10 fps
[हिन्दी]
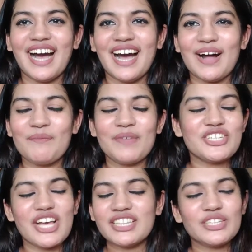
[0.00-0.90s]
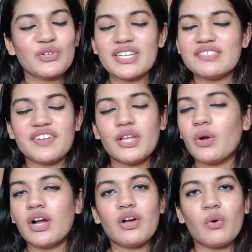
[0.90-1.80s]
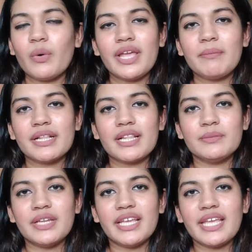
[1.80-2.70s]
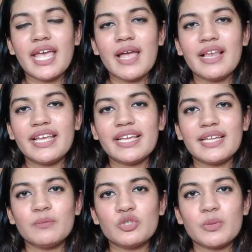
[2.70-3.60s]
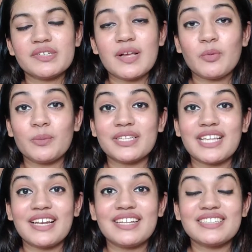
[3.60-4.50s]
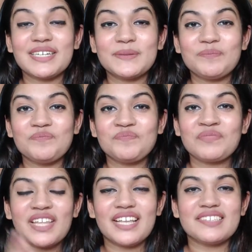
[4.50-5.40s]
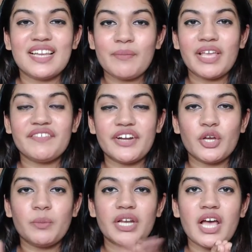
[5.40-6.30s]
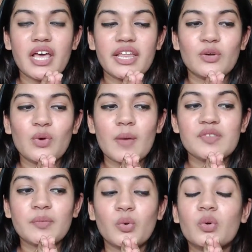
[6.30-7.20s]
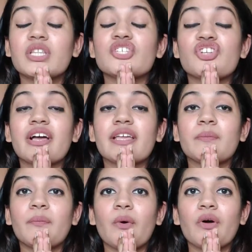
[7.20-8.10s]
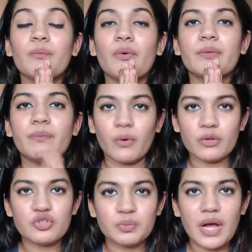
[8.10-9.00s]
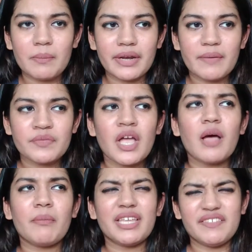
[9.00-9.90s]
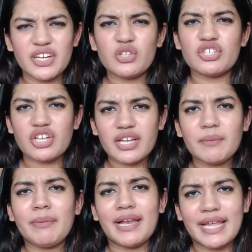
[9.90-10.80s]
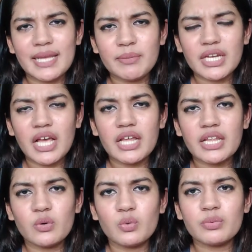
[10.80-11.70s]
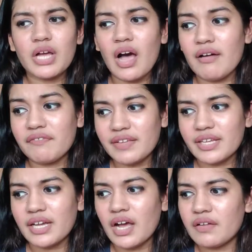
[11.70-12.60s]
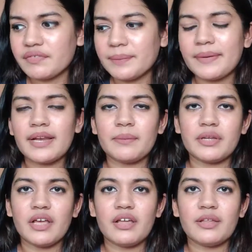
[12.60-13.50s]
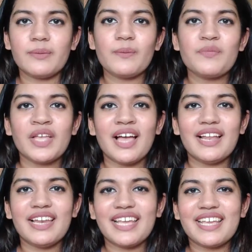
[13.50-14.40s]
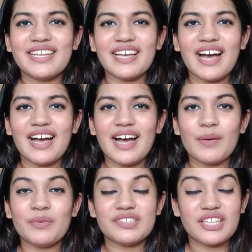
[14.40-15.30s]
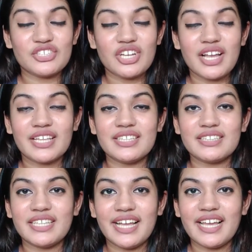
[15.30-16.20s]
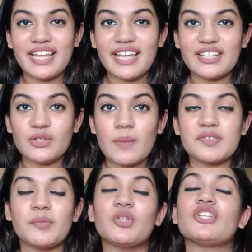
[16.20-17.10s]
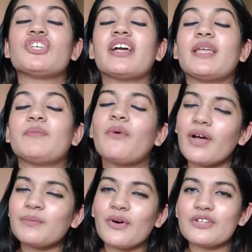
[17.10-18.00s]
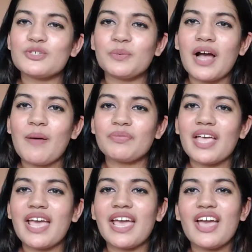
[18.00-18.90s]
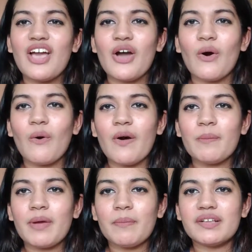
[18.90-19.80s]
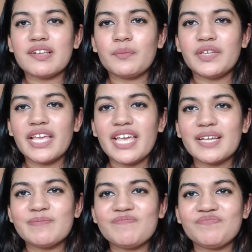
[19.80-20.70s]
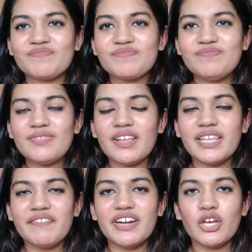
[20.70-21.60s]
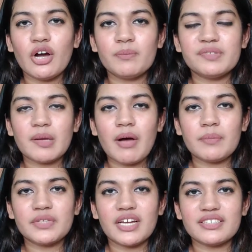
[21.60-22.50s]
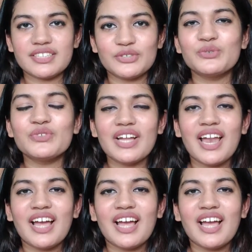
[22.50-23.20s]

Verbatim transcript: हाँ मैं जानती हूँ कि इस वीडियो का कोई मतलब नहीं है लेकिन मुझे बस आपको बताना था इसलिए मैं ये वीडियो बना रही हूँ आप सबको दशहरा की बहुत बहुत बहुत शुभकामनाएं मैं ये वीडियो दशहरा के पहले ही बना रही हूँ काफ़ी काफ़ी पहले बना रही हूँ लेकिन हाँ आप इसे दशहरा के दिन देख रहे हैं तो आप सबको दशहरा की बहुत बहुत शुभकामनाएं और मैं बस अब ये ये वीडियो अब समाप्त करती हूँ